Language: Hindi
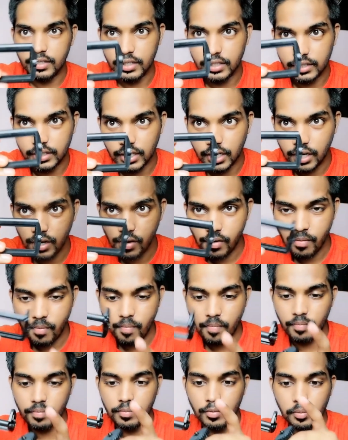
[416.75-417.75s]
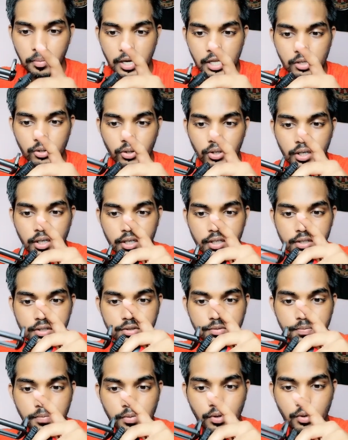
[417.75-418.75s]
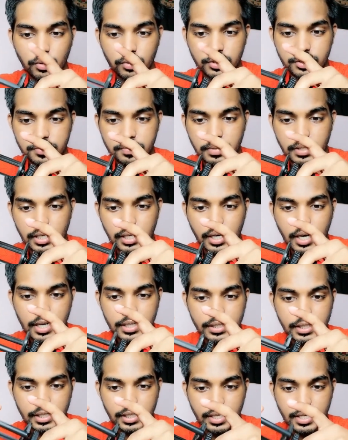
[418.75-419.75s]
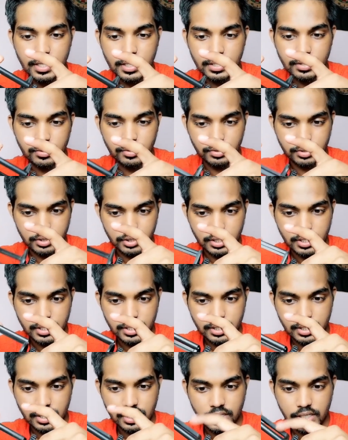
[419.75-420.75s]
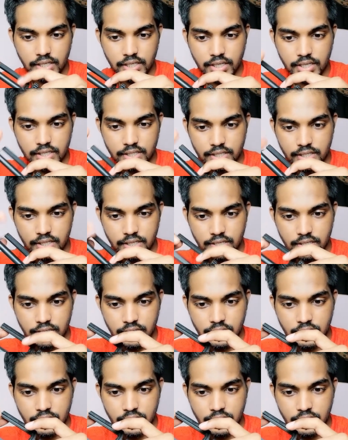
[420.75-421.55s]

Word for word: ये था मोबाइल होल्डर इसको इस पर लगा देंगे कुछ इस तरीके से